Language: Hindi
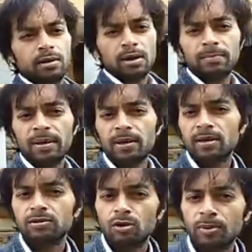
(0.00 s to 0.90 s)
एक महीने
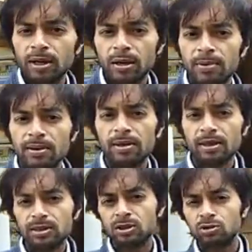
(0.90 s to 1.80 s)
या दो महीने में ही
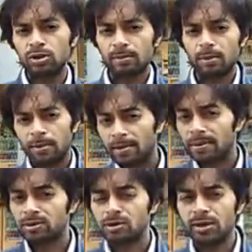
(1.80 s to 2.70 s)
इन चीज़ों की आपको बार
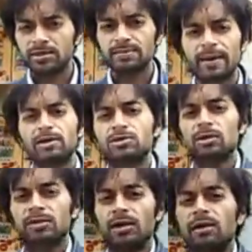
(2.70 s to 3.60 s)
बार सुन के ऐसी प्रैक्टिस हो
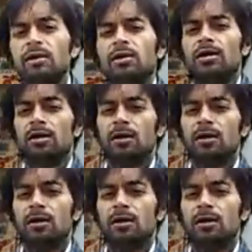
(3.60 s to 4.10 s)
जाती है